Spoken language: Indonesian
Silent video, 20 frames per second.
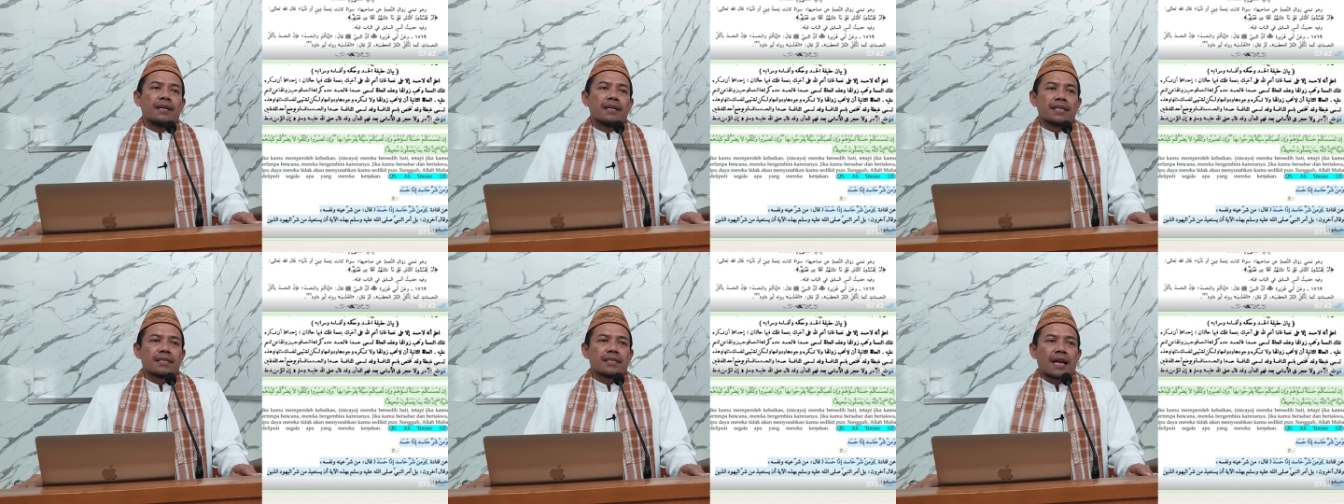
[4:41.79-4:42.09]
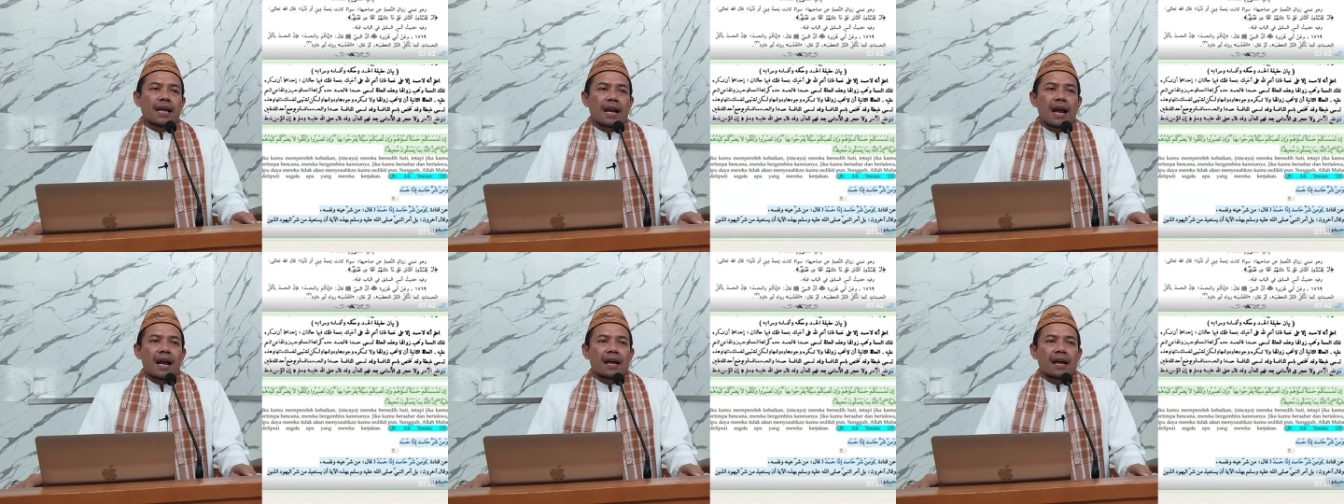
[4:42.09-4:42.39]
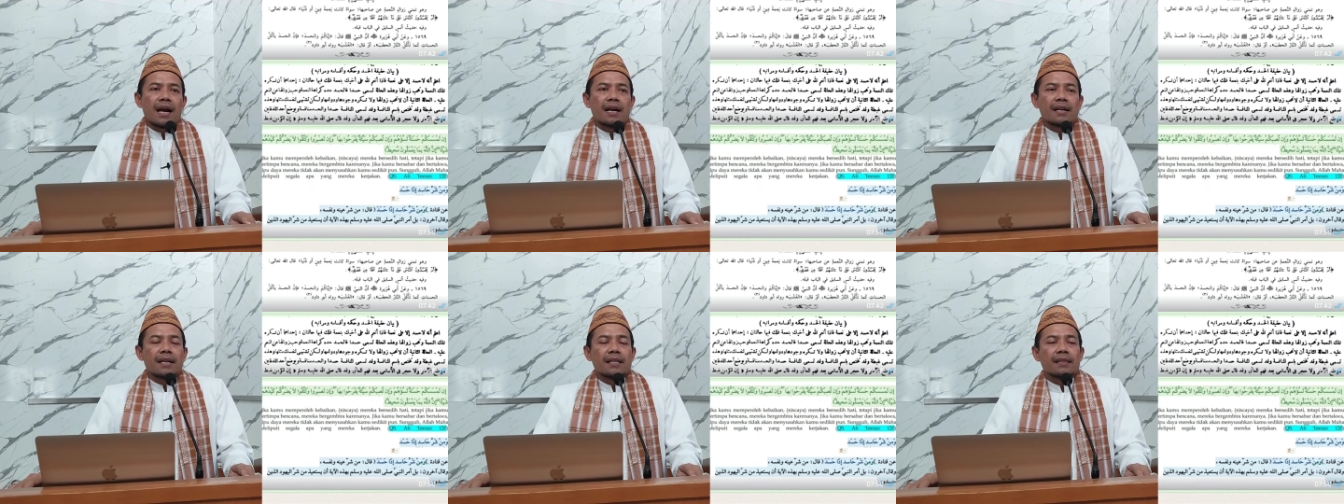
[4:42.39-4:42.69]
Secara
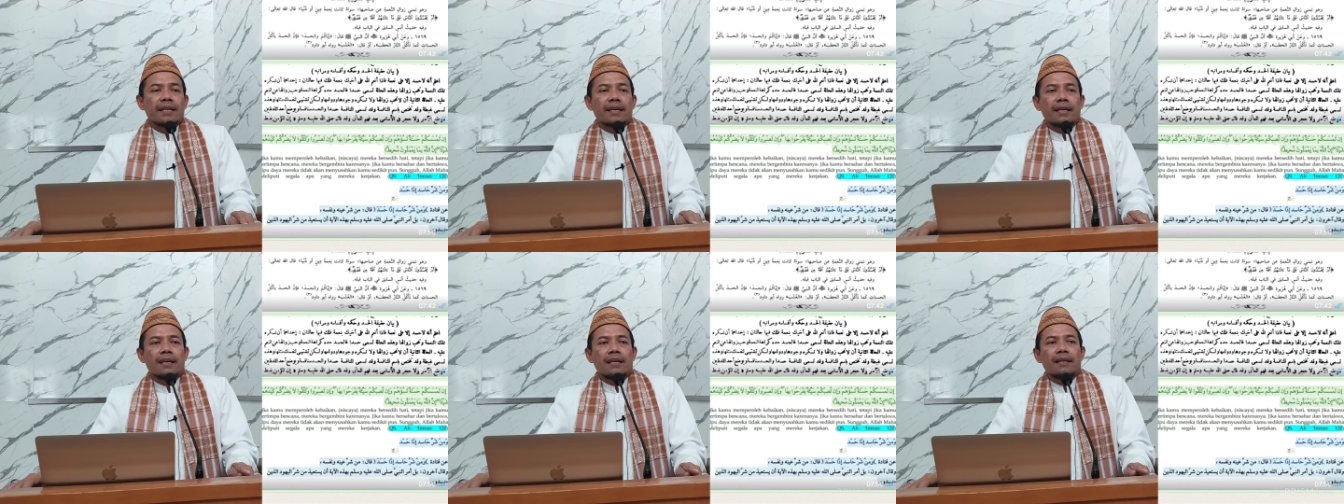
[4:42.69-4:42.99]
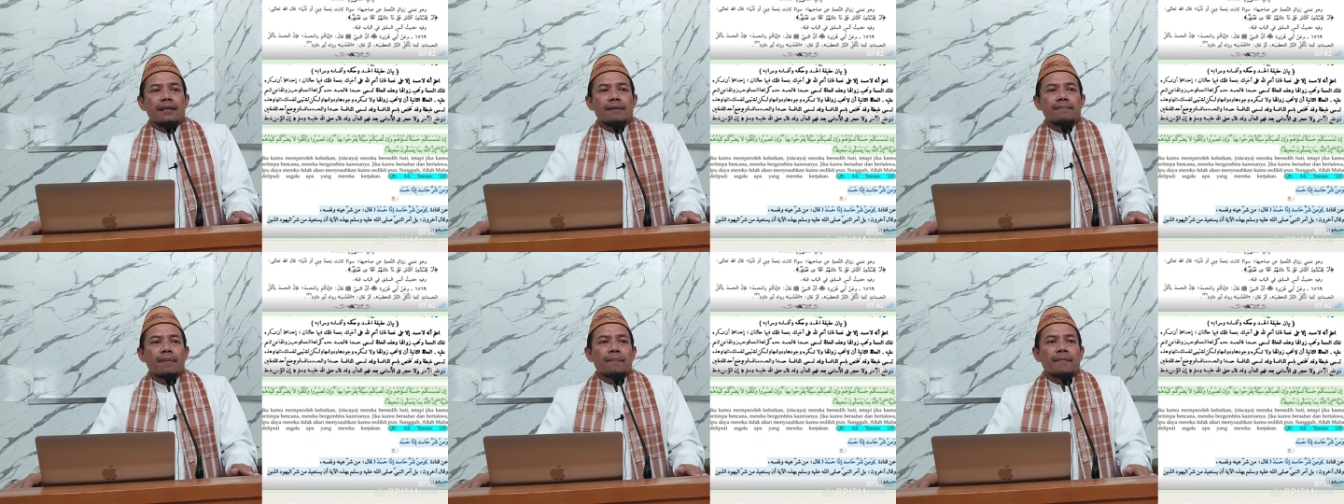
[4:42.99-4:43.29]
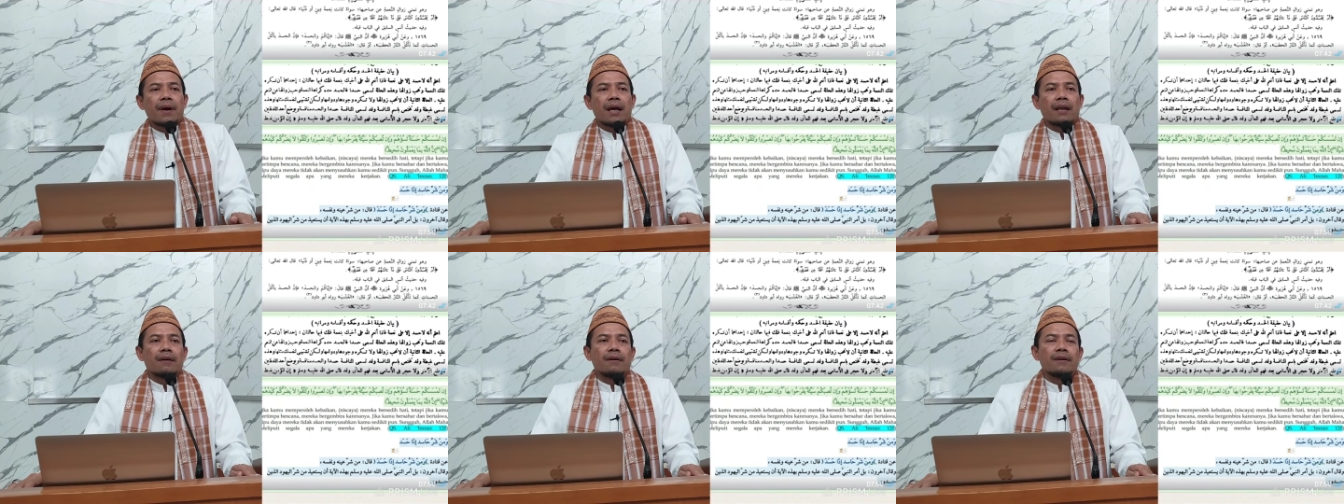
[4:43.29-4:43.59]
agak detail
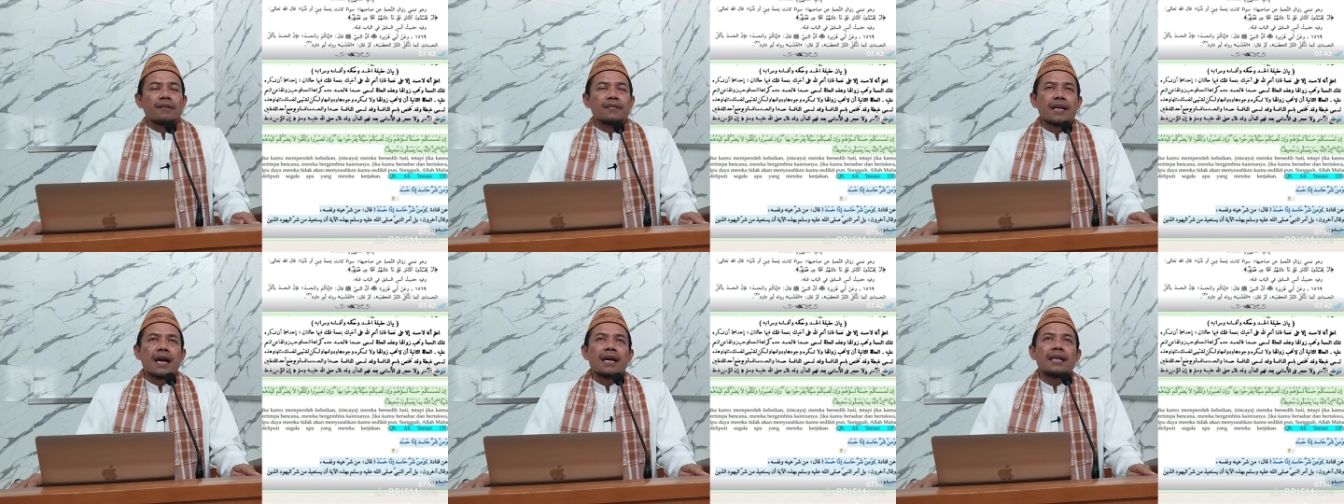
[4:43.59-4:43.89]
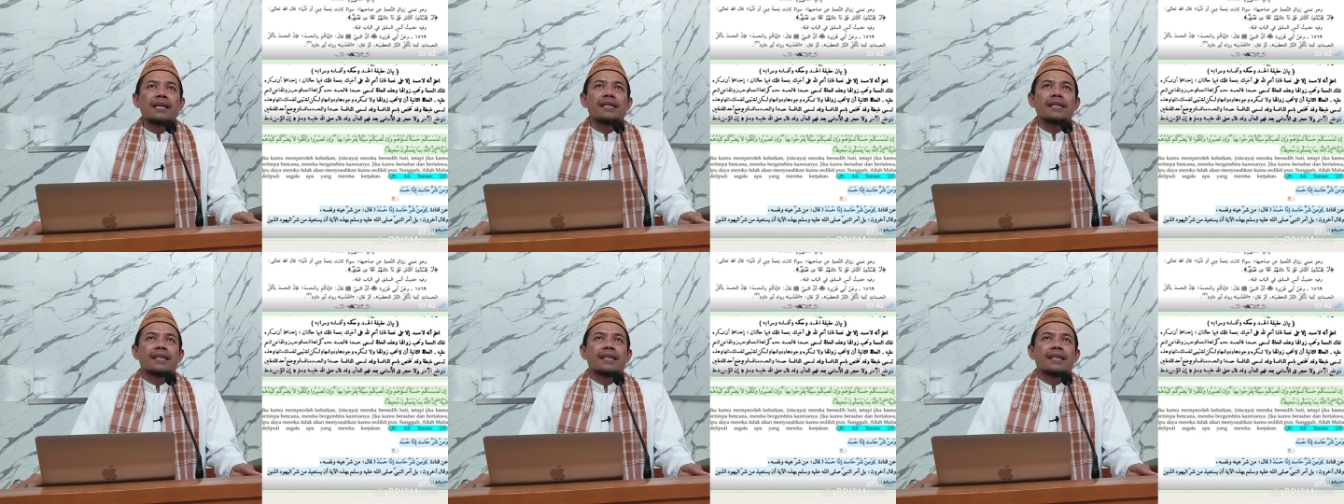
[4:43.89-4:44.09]
Imam Al-Ghazali